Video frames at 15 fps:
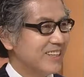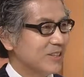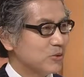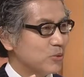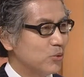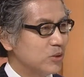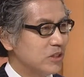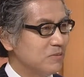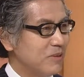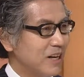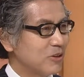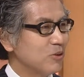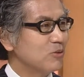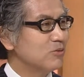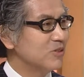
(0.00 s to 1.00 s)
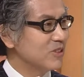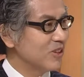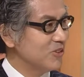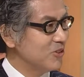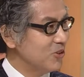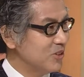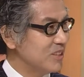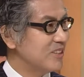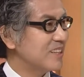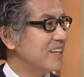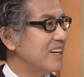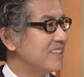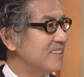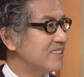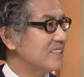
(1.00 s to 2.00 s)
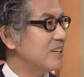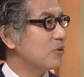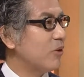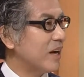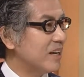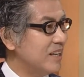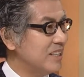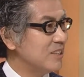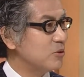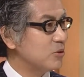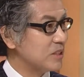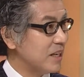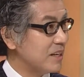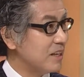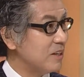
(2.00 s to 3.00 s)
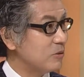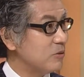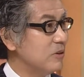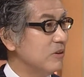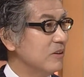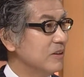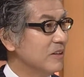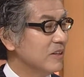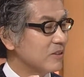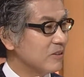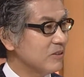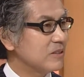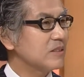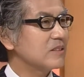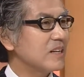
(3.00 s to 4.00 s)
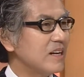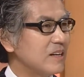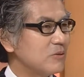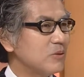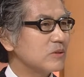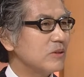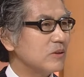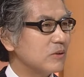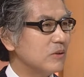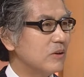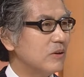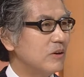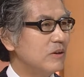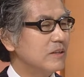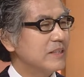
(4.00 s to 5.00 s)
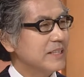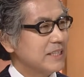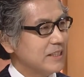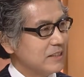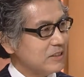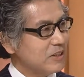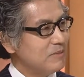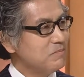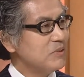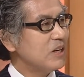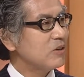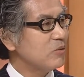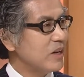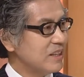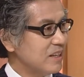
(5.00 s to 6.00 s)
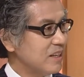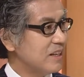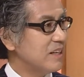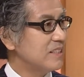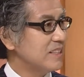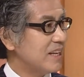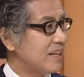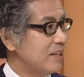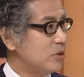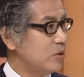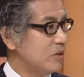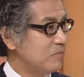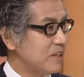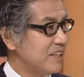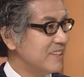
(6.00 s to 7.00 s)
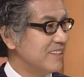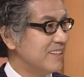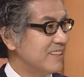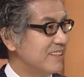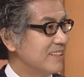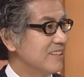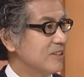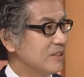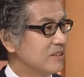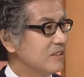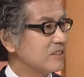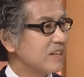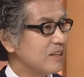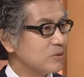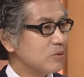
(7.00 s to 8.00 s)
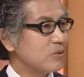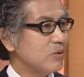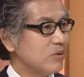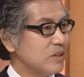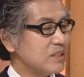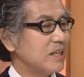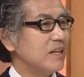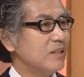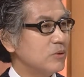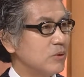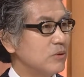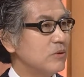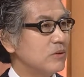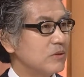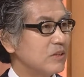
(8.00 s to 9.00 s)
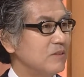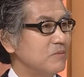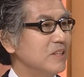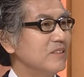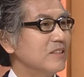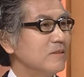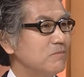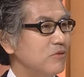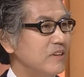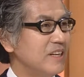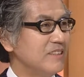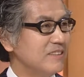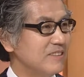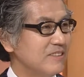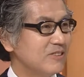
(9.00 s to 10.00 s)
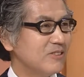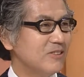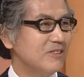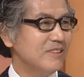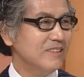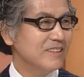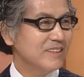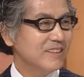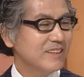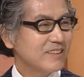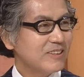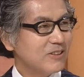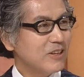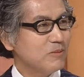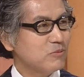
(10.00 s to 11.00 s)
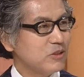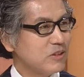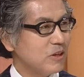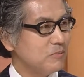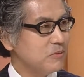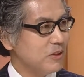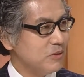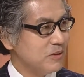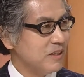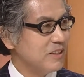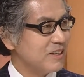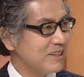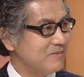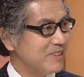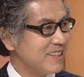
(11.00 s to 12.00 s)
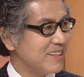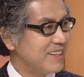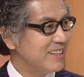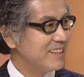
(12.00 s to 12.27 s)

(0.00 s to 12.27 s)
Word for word: 조심하고 운전도 이렇게 하듯이 관리도 잘하고 또 의사하고 서로 협력 관계가 잘 되면, 의사소통이 잘 되고 그러면 임플란트는 저는 크게 문제 없다고 생각합니다.